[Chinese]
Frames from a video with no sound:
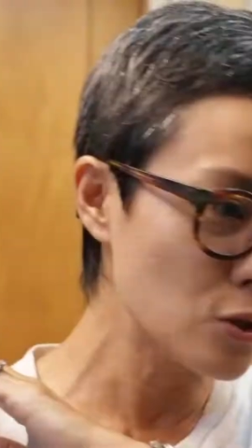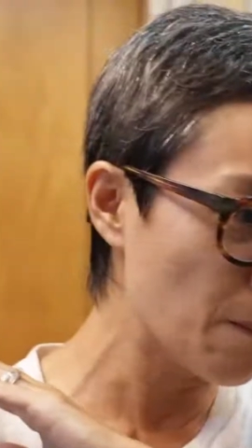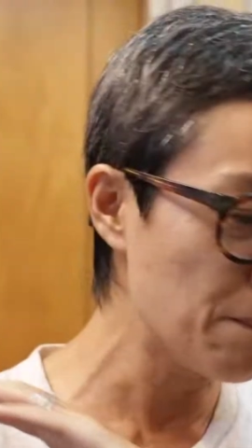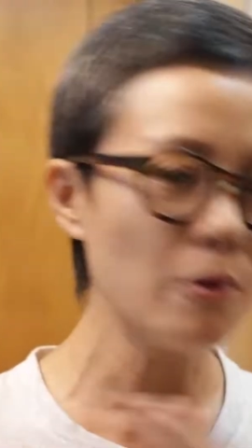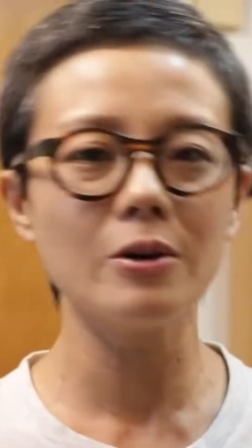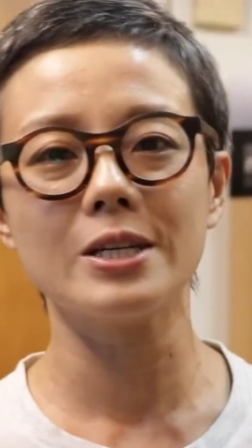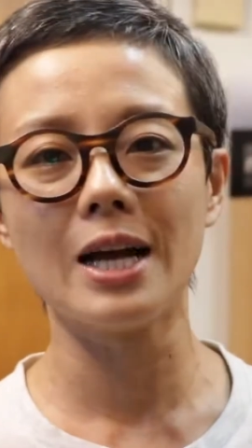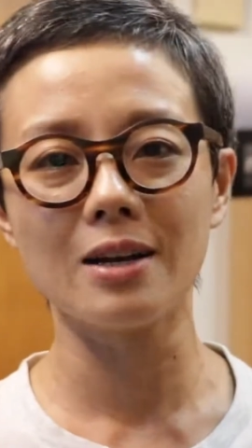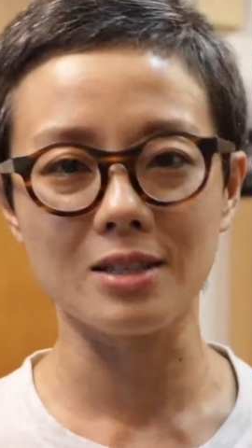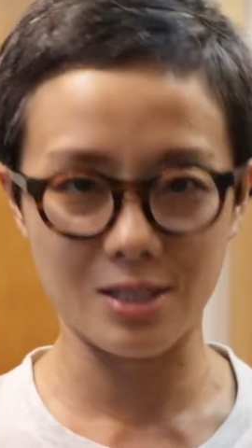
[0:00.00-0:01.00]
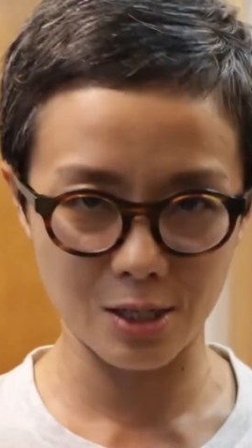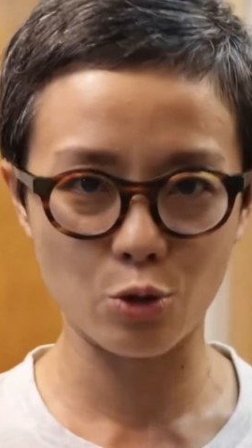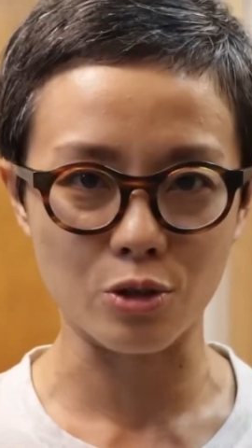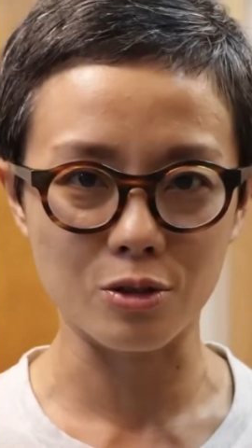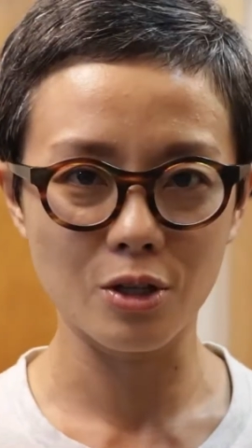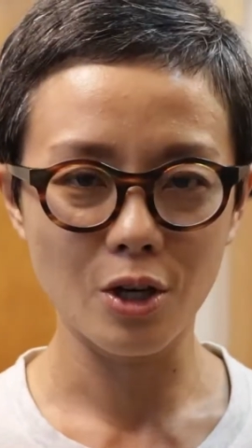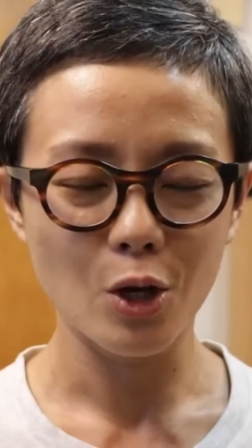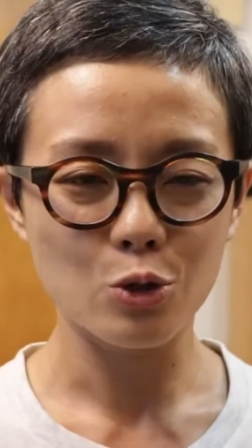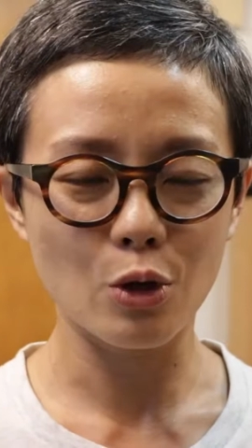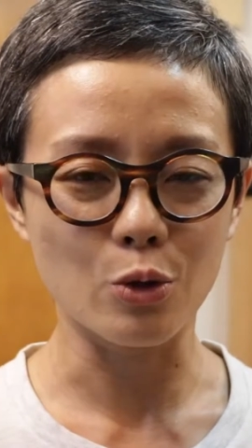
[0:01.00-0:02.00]
用不一样的肌群。
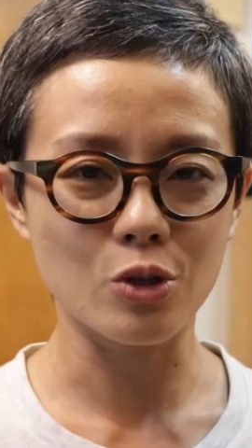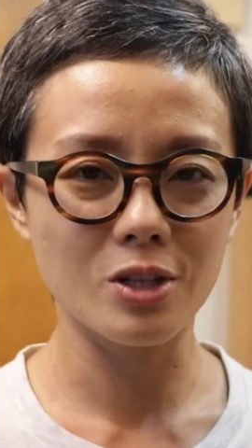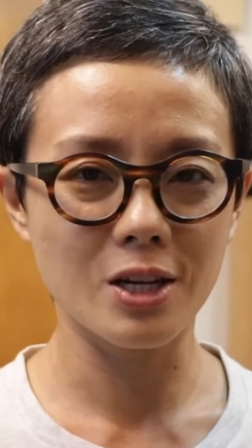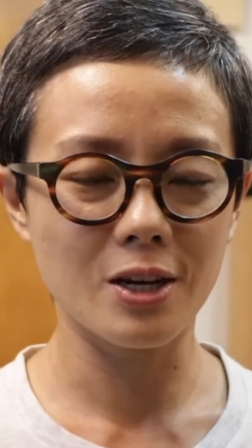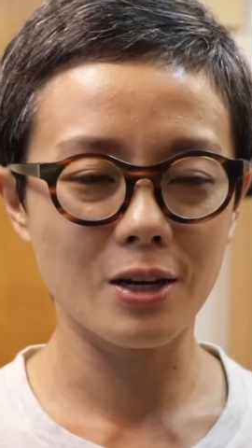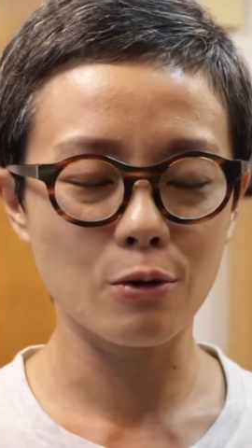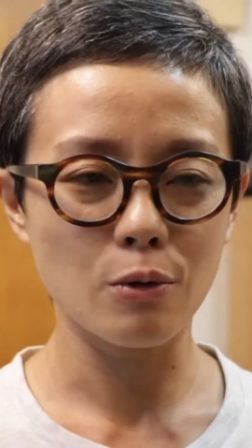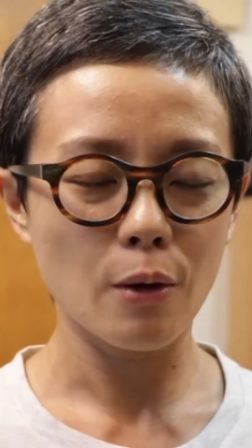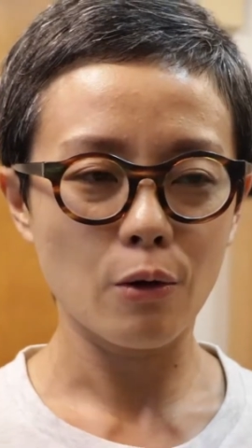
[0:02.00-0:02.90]
所以我觉得。